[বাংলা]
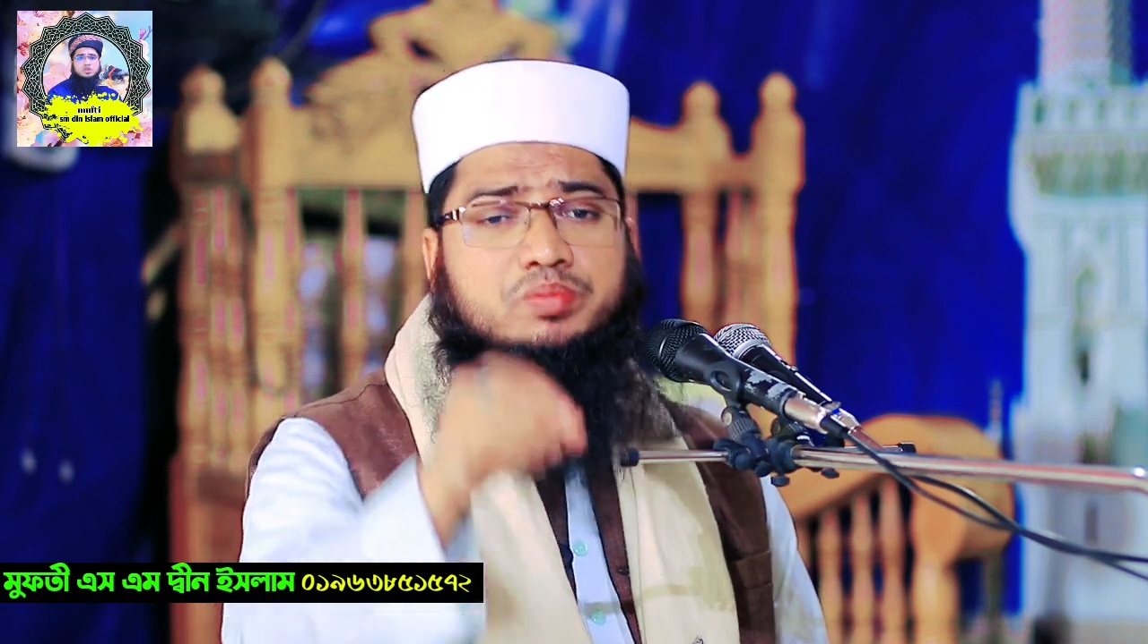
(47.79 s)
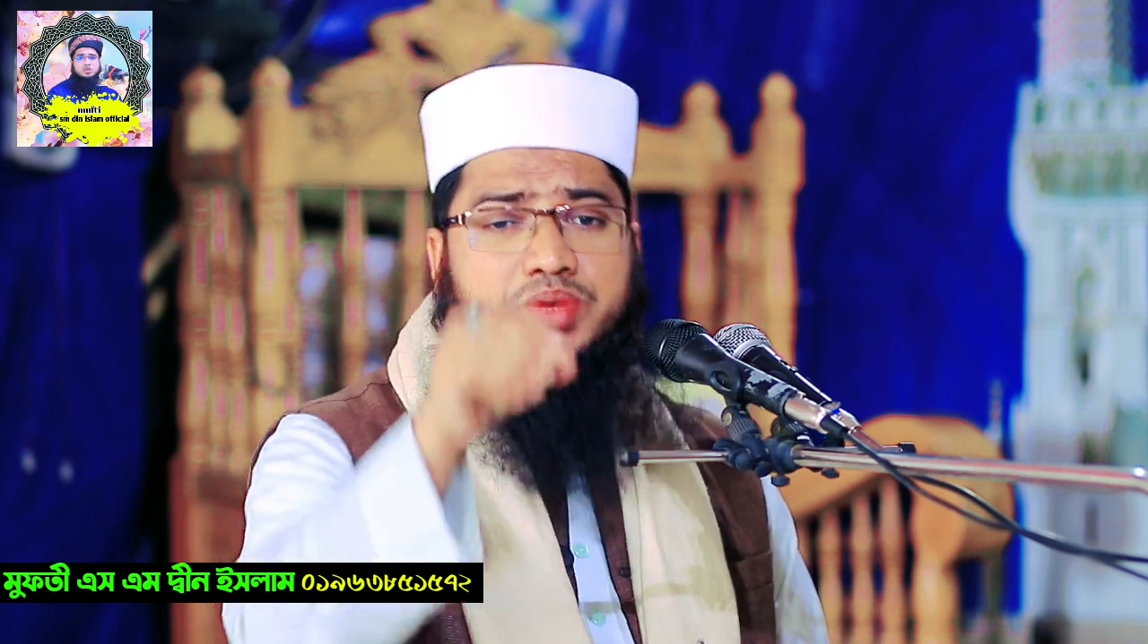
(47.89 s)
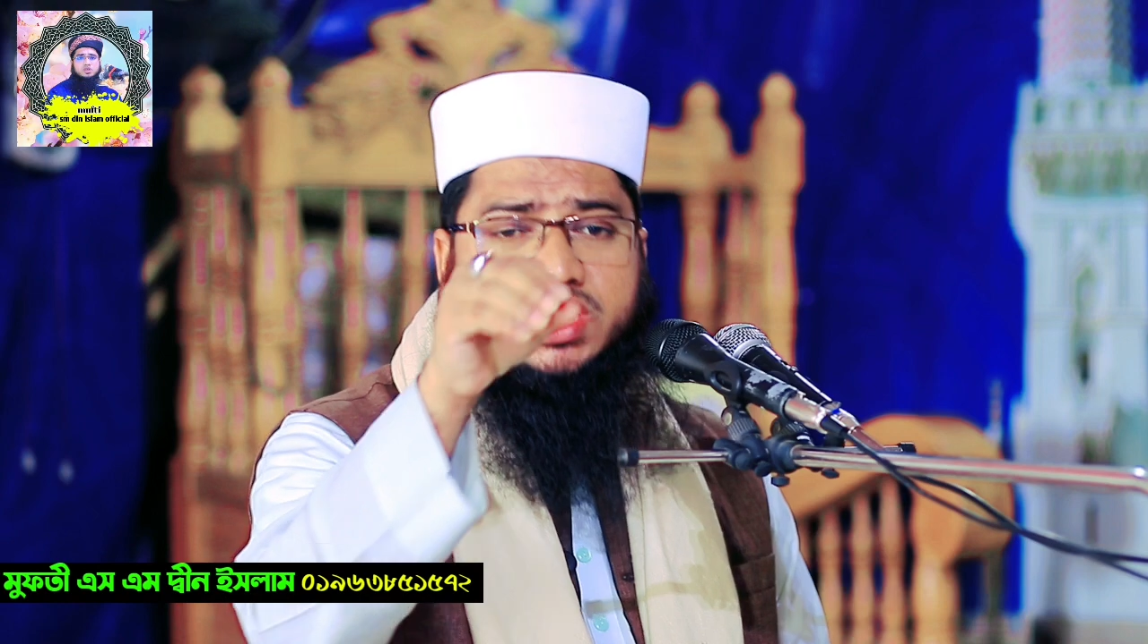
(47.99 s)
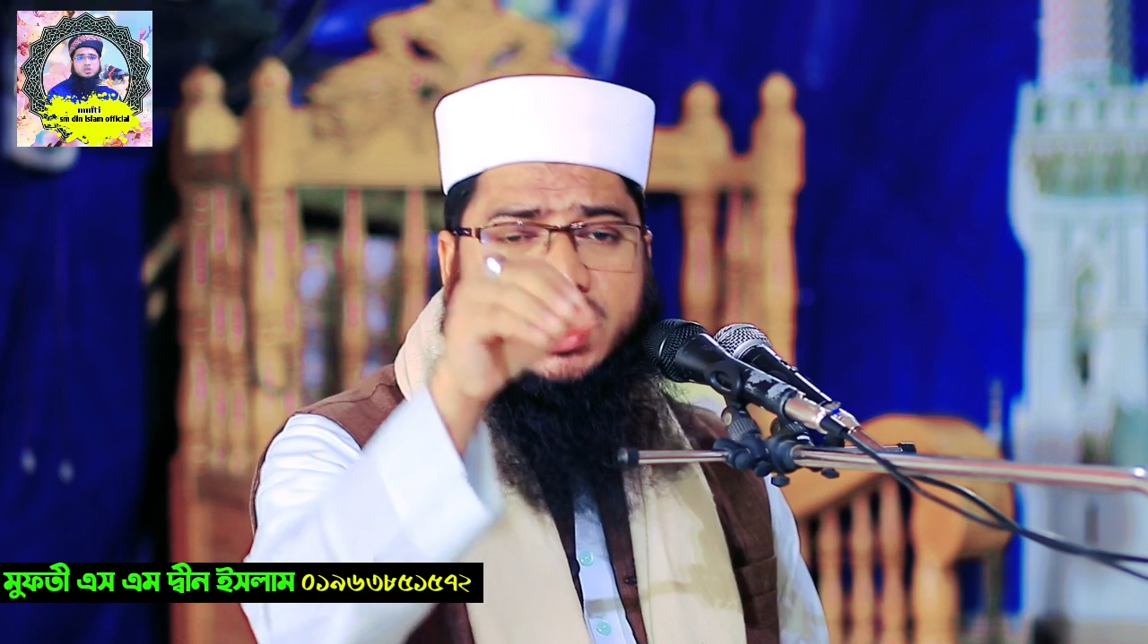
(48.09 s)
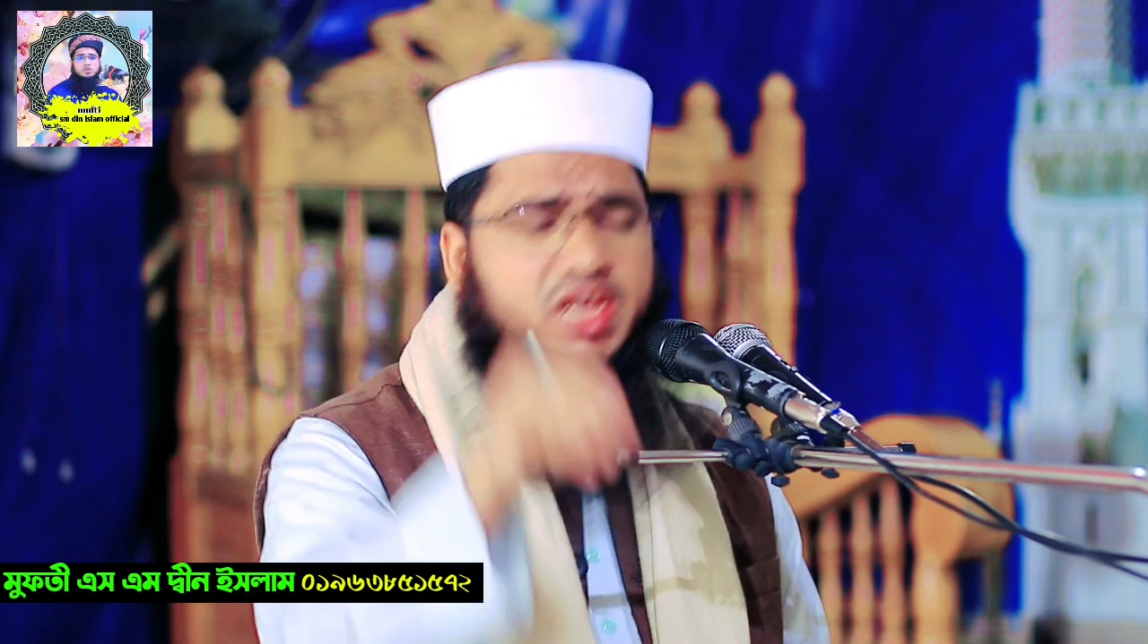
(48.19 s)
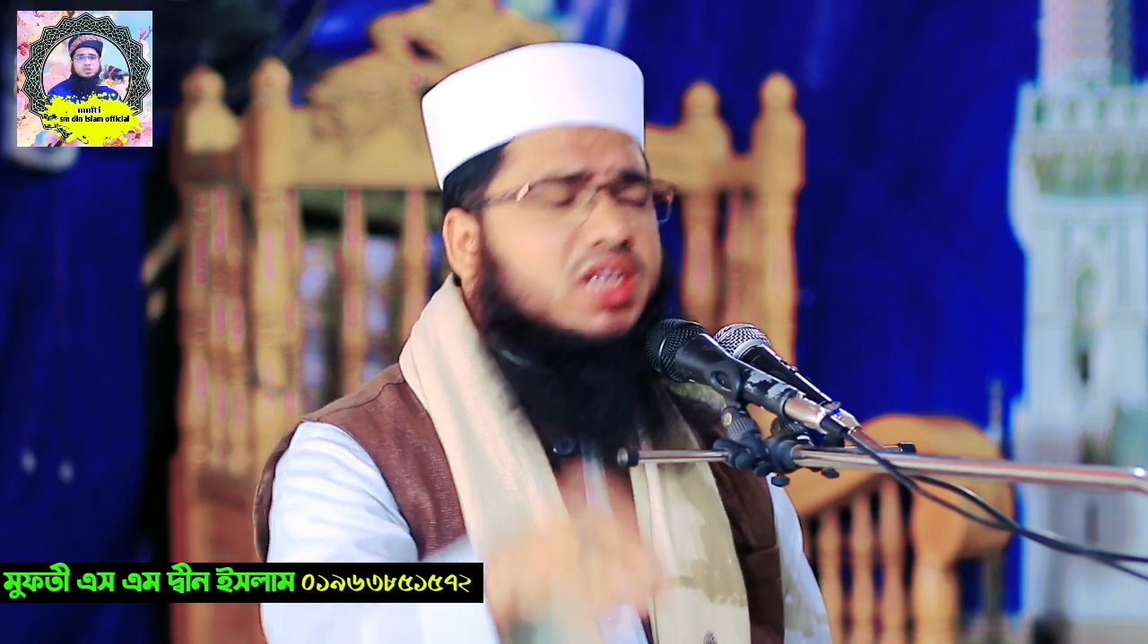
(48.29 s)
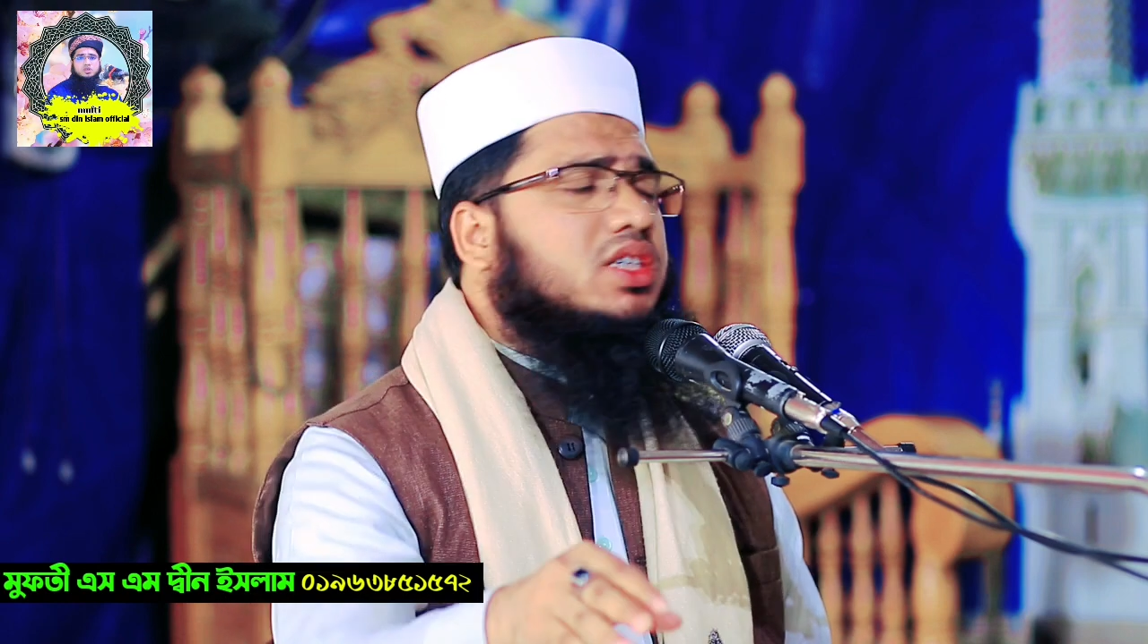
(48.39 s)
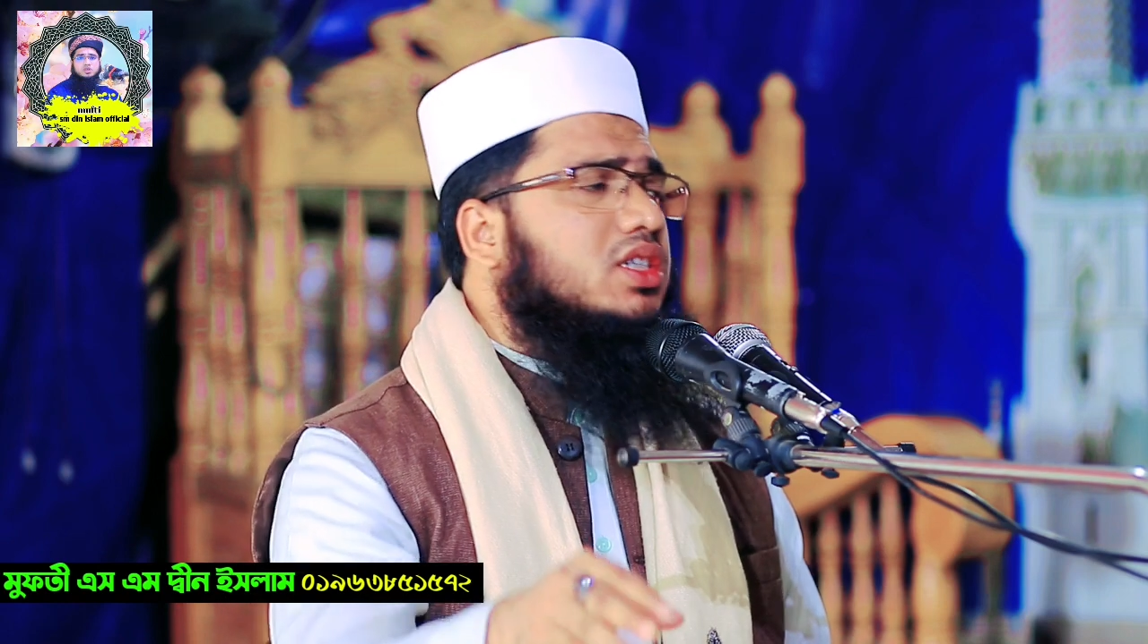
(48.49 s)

বিশেষ